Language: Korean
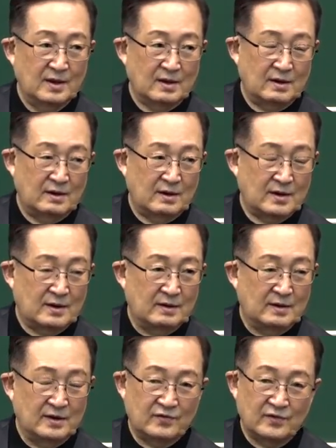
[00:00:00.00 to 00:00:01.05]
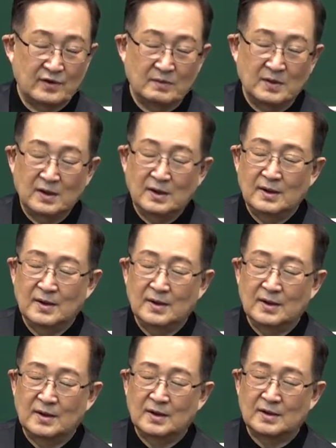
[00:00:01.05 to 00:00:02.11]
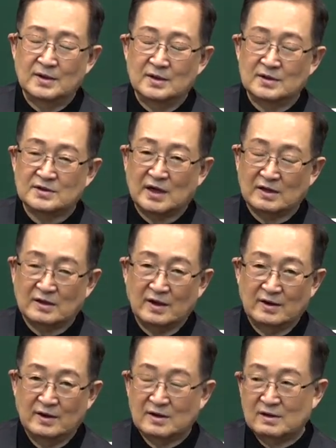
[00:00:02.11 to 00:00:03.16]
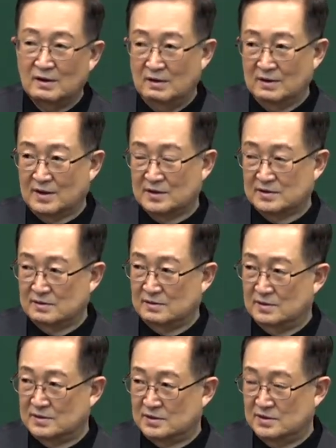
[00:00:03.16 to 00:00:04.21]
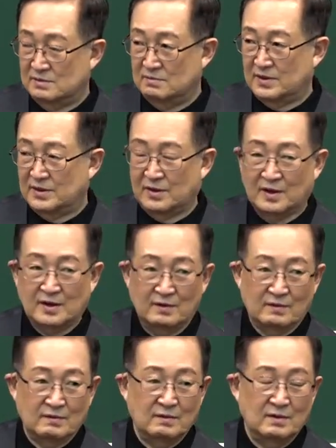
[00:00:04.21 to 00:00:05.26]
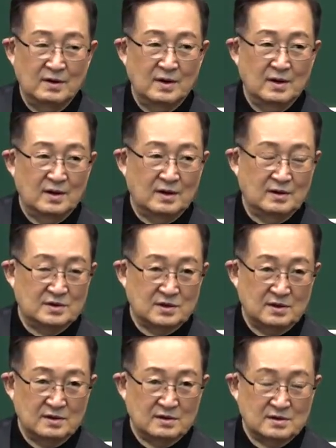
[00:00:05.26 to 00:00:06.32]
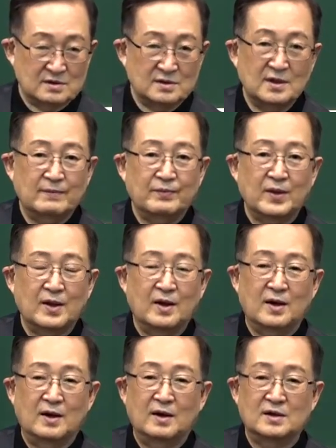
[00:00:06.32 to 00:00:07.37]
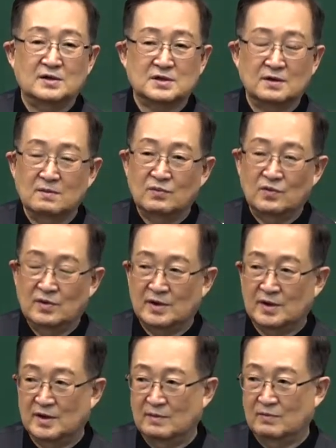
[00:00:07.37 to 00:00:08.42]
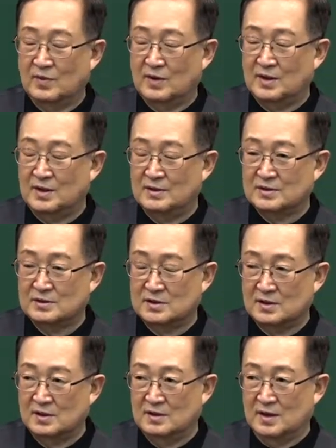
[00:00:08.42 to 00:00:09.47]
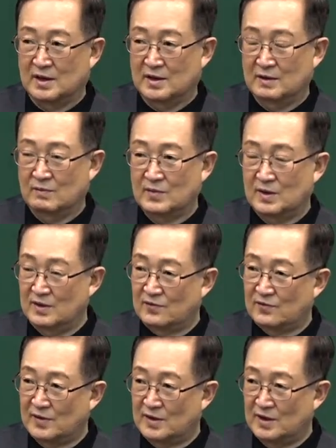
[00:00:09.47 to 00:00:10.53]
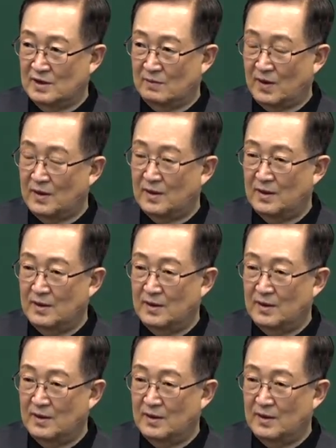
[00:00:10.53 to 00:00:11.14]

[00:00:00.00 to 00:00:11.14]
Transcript: 그러니까 예수님이 사탄에 끌려가서 시험받은 게 아니고 이건 철저한 아, 성부 하나님과 성령 하나님과 예수 하나님의